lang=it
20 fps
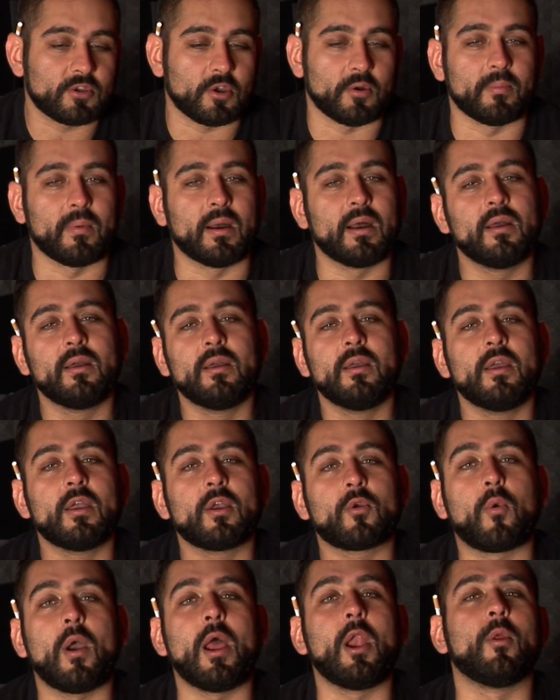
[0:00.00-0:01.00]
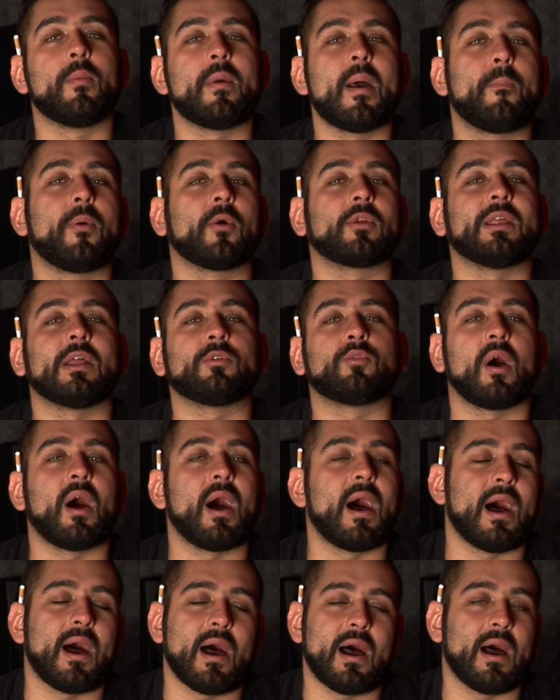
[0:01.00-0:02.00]
insomma, quello mi ha portato
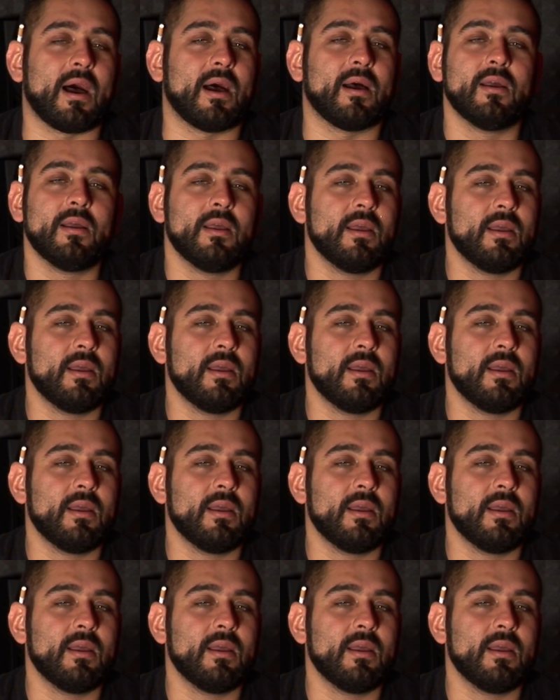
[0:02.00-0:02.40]
a, a